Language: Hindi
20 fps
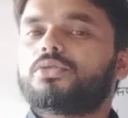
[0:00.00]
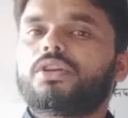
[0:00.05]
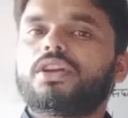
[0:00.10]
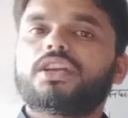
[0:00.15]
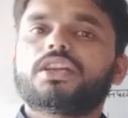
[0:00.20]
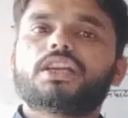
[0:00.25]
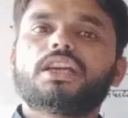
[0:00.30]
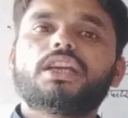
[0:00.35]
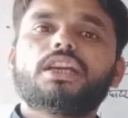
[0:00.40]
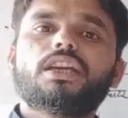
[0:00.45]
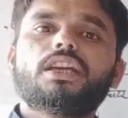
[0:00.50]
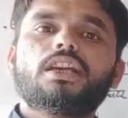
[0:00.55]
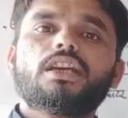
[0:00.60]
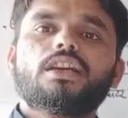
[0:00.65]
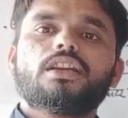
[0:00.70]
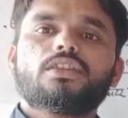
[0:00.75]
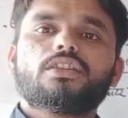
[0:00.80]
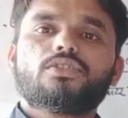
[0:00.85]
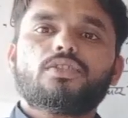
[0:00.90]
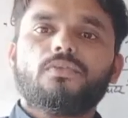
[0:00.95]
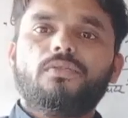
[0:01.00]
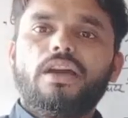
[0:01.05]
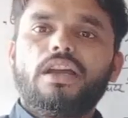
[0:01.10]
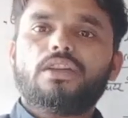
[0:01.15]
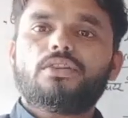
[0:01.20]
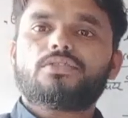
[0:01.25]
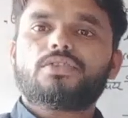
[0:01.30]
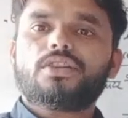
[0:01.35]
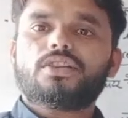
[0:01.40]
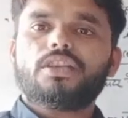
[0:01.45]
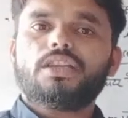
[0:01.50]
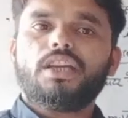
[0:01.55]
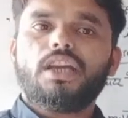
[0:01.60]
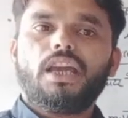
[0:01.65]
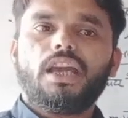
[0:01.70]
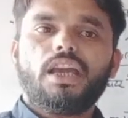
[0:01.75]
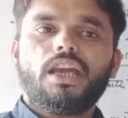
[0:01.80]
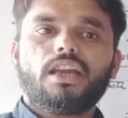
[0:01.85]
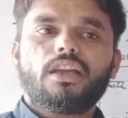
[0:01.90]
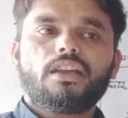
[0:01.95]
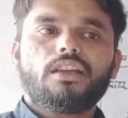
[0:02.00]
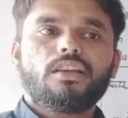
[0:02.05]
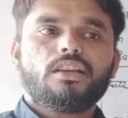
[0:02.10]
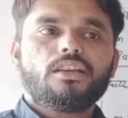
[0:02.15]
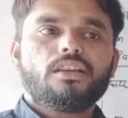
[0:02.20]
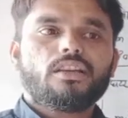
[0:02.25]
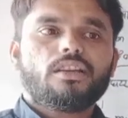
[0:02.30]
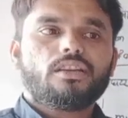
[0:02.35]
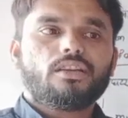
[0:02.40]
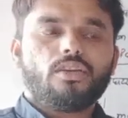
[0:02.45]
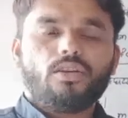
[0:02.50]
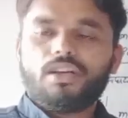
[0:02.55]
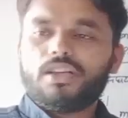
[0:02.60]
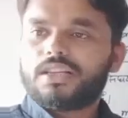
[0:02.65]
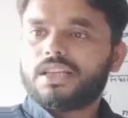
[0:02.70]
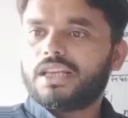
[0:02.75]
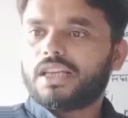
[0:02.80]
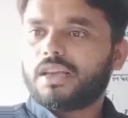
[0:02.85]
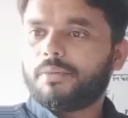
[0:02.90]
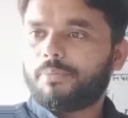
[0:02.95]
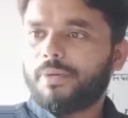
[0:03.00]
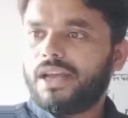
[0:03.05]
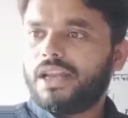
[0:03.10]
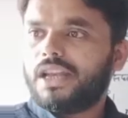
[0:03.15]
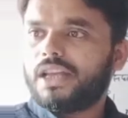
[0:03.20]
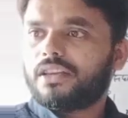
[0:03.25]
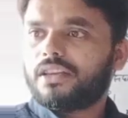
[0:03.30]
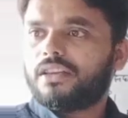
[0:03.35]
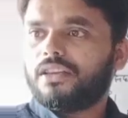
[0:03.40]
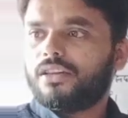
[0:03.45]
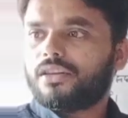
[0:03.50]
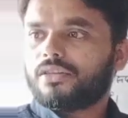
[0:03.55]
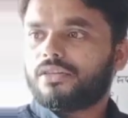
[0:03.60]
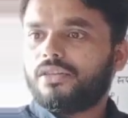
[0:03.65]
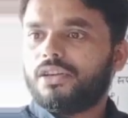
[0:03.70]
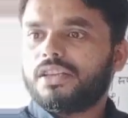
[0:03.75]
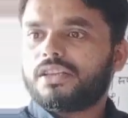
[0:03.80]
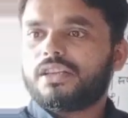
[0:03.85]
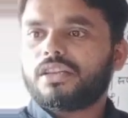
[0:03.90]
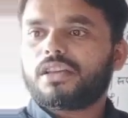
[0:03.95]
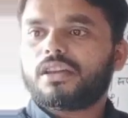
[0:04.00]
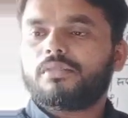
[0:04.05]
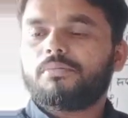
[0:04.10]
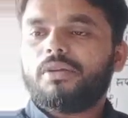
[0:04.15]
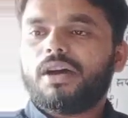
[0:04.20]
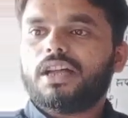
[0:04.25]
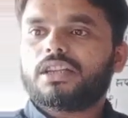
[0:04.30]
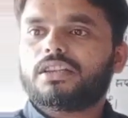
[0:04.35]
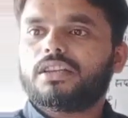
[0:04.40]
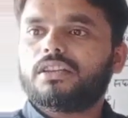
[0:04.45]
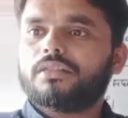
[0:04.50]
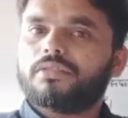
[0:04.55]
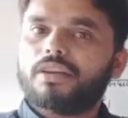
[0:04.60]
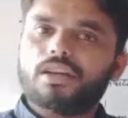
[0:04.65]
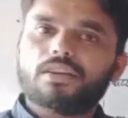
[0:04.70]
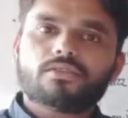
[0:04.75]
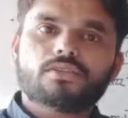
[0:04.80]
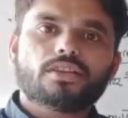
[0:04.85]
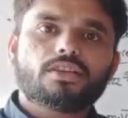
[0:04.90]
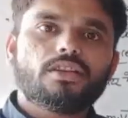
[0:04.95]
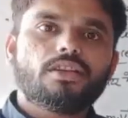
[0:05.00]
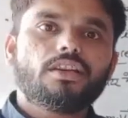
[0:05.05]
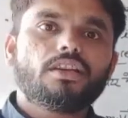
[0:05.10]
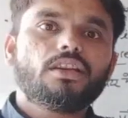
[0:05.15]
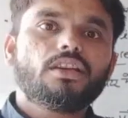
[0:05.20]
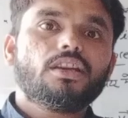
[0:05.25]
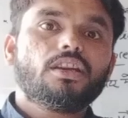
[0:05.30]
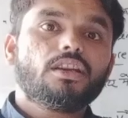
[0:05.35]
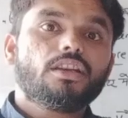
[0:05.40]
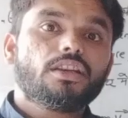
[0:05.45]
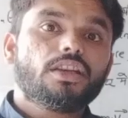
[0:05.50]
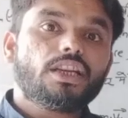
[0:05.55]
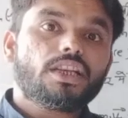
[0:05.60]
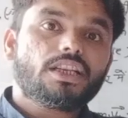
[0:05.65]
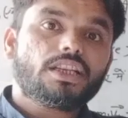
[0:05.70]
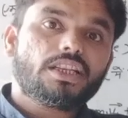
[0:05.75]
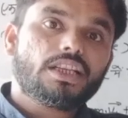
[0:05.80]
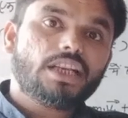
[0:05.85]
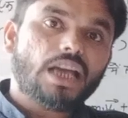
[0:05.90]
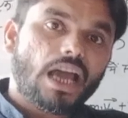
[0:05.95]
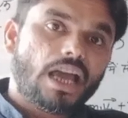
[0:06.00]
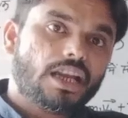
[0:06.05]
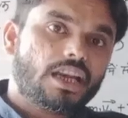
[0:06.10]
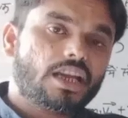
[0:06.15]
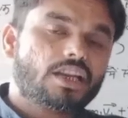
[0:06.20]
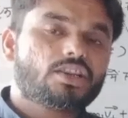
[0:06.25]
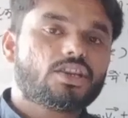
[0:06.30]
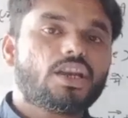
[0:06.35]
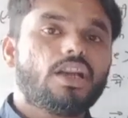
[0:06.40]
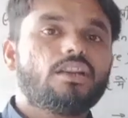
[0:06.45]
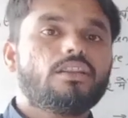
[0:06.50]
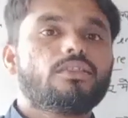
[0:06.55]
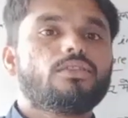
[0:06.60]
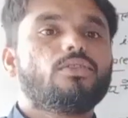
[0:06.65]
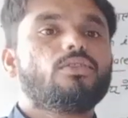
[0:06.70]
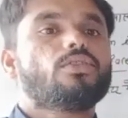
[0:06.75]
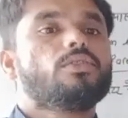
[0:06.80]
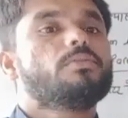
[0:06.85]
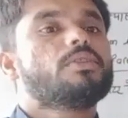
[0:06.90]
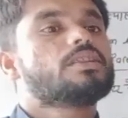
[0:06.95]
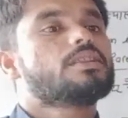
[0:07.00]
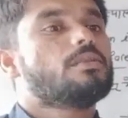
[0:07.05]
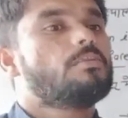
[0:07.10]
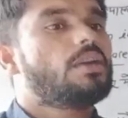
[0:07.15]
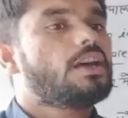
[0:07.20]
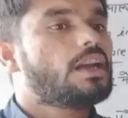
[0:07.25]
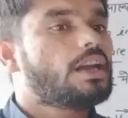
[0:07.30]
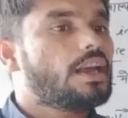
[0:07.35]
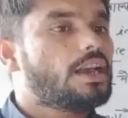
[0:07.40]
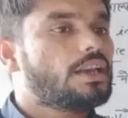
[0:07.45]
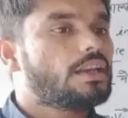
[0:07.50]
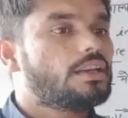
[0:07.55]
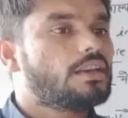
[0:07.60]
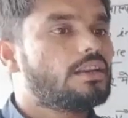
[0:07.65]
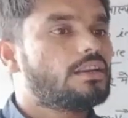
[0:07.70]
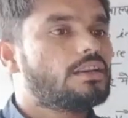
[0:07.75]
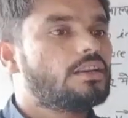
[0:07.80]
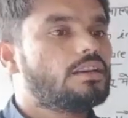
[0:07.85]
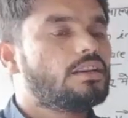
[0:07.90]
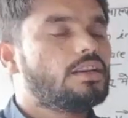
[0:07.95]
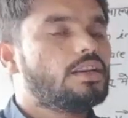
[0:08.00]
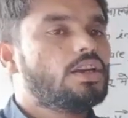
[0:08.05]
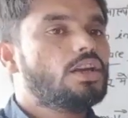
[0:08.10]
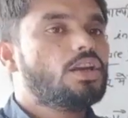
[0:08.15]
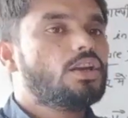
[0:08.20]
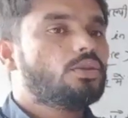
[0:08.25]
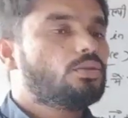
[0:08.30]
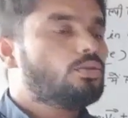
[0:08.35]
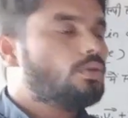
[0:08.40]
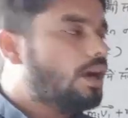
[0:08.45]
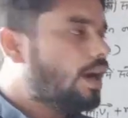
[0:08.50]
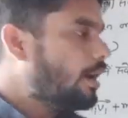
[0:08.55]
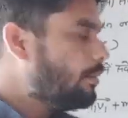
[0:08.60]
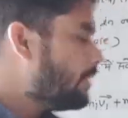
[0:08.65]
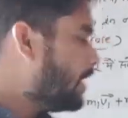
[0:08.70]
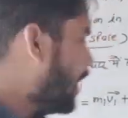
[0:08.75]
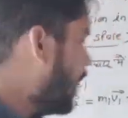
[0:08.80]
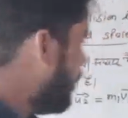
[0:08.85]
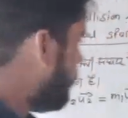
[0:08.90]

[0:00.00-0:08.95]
तो इनकी जो वेलोसिटी है कॉलिजन के पहले की और कॉलिजन के बाद की वेलोसिटी की डायरेक्शन दोनों में समान रहेगी तो हम